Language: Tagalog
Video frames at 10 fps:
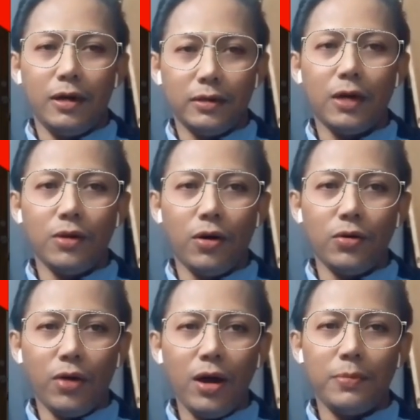at
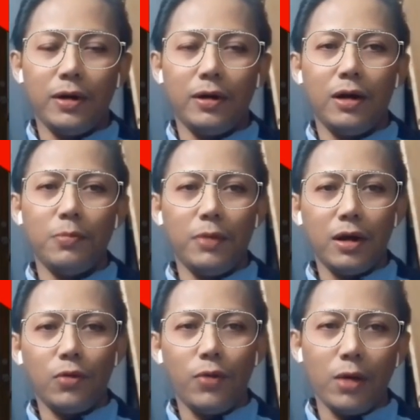ano-ano nga ba ang
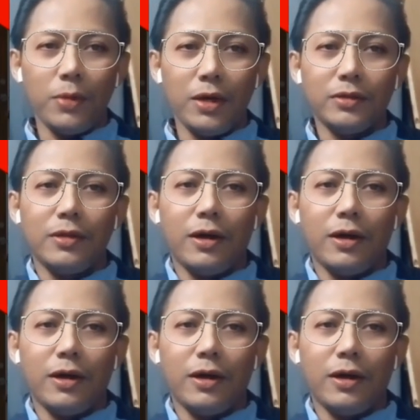mga requirements